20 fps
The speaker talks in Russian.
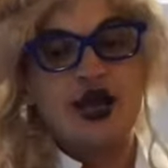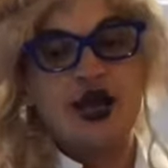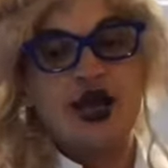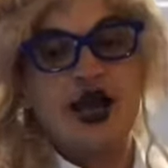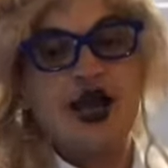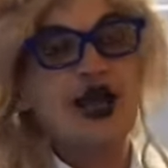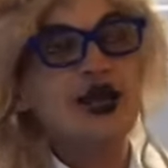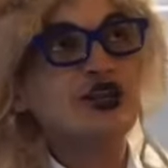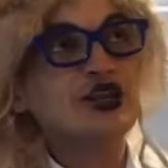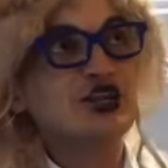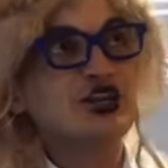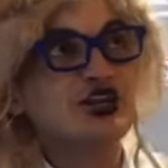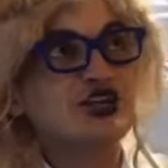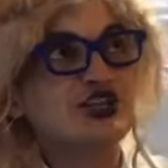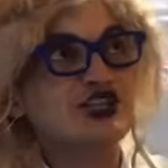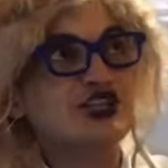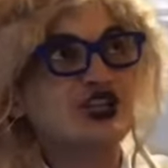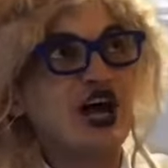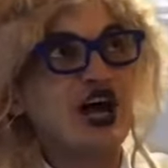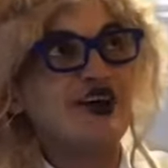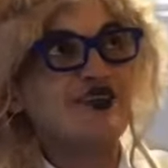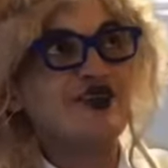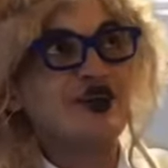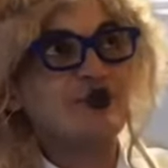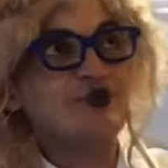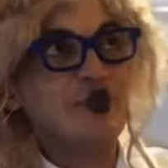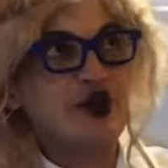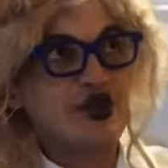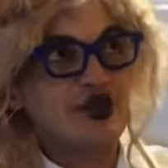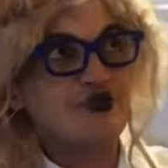энки
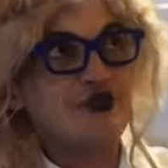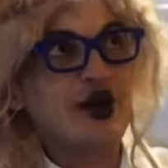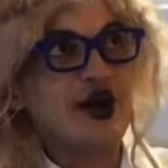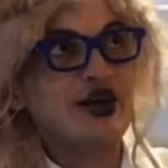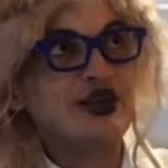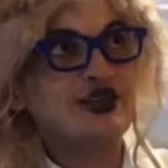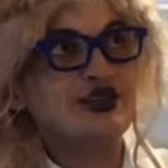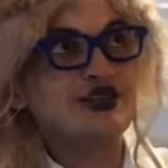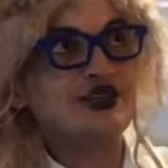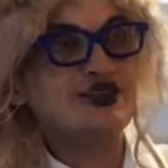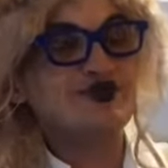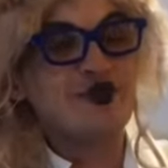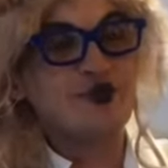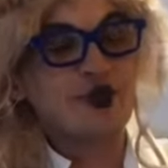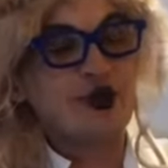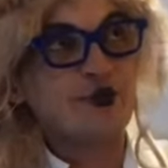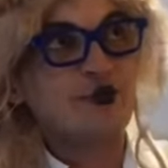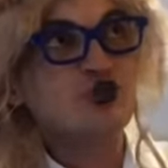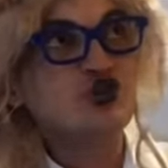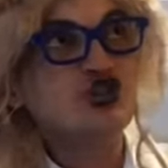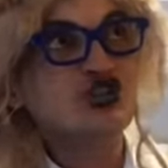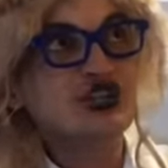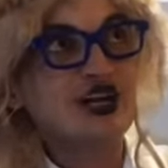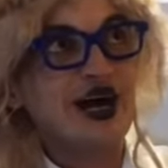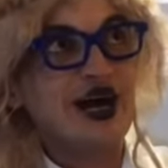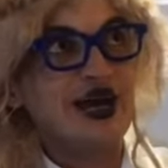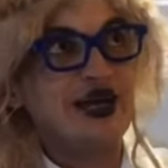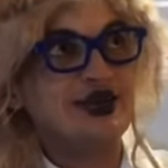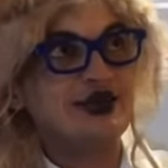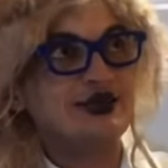ставят, понимаете? Вы
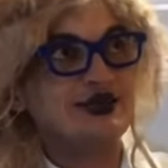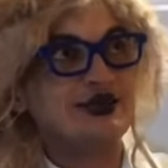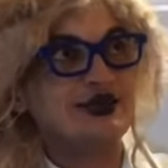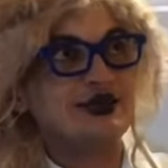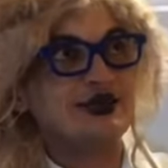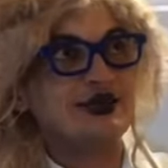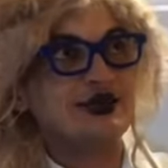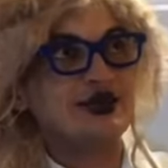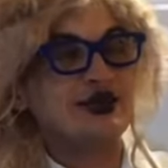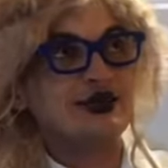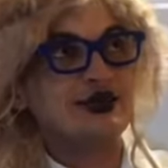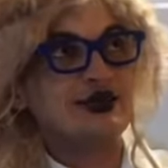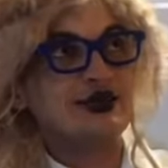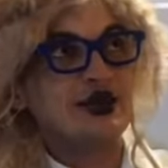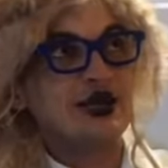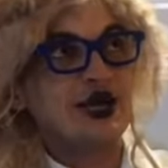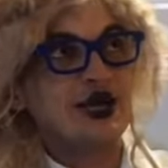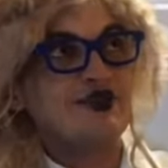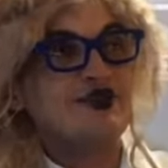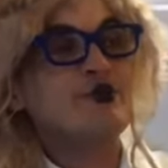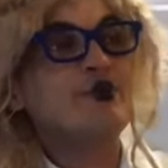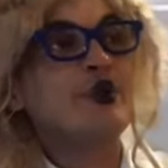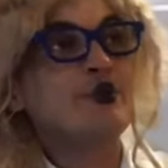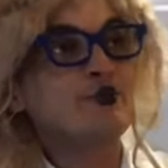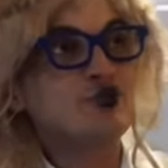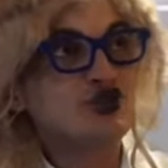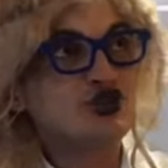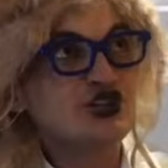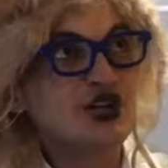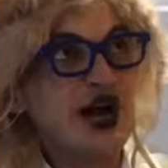пропускаете. Вы
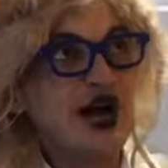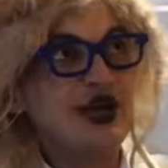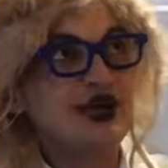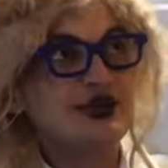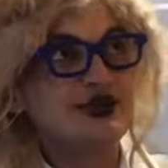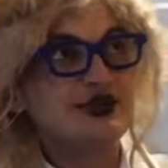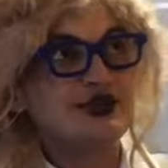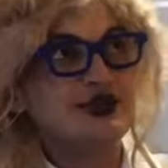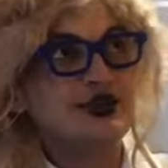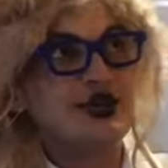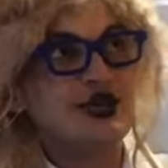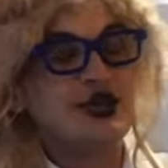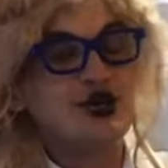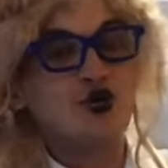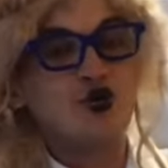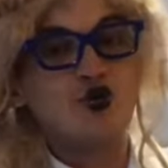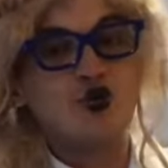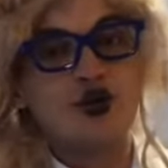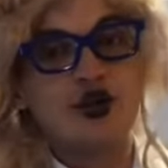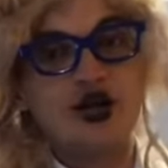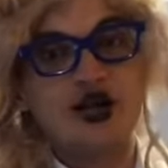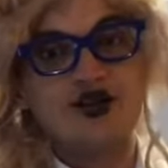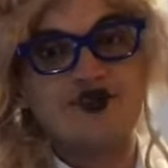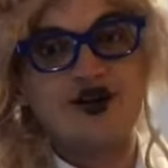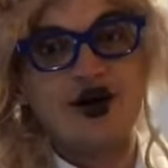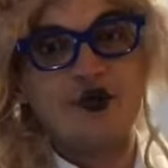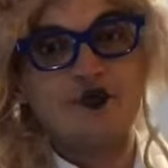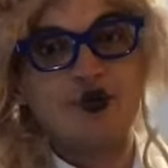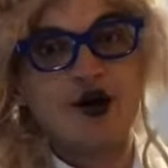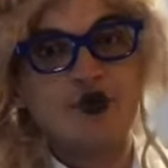пропускаете, гинеколог
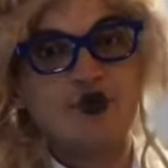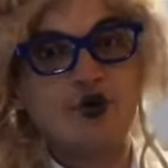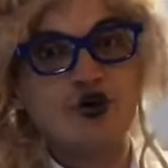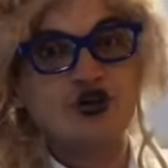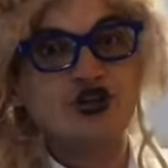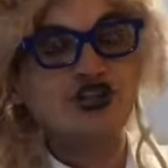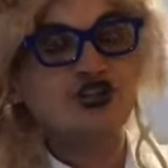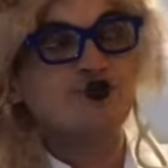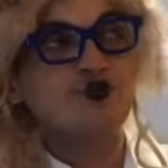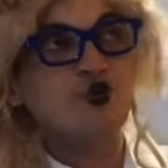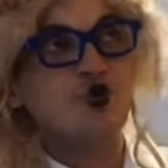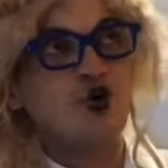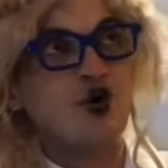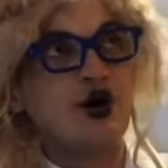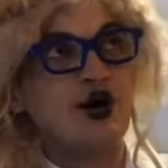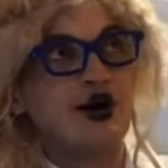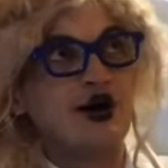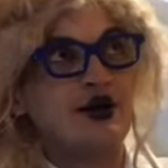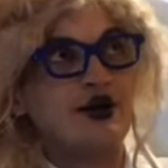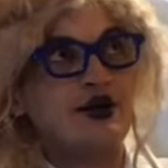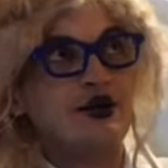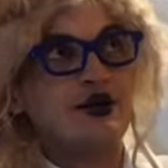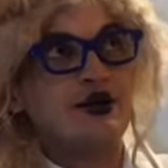вам. Побойтесь Бога.